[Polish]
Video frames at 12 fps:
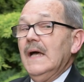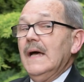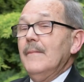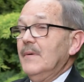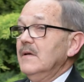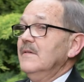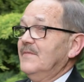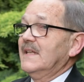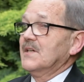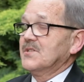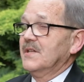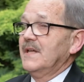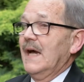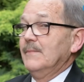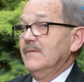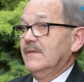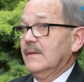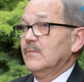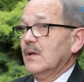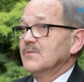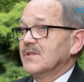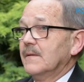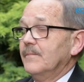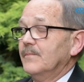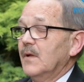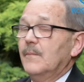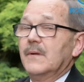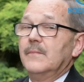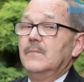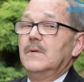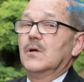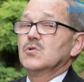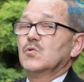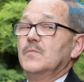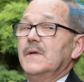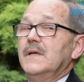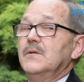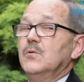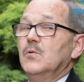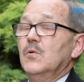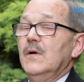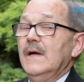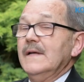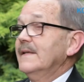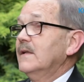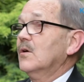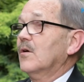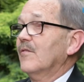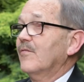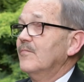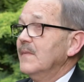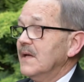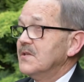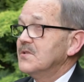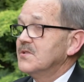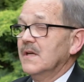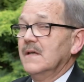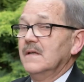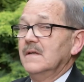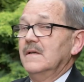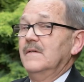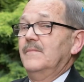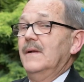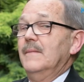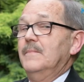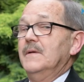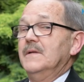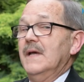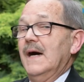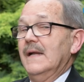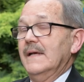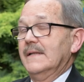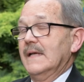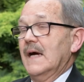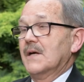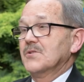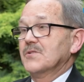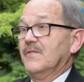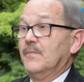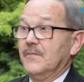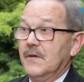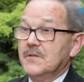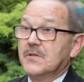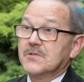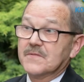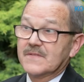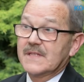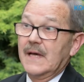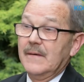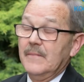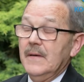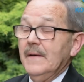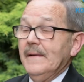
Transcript: były wydarzeniami w tym dobrze, dobrym rozumieniu nie tylko w mieście e, Pelplinie, ale także w powiecie czy w całym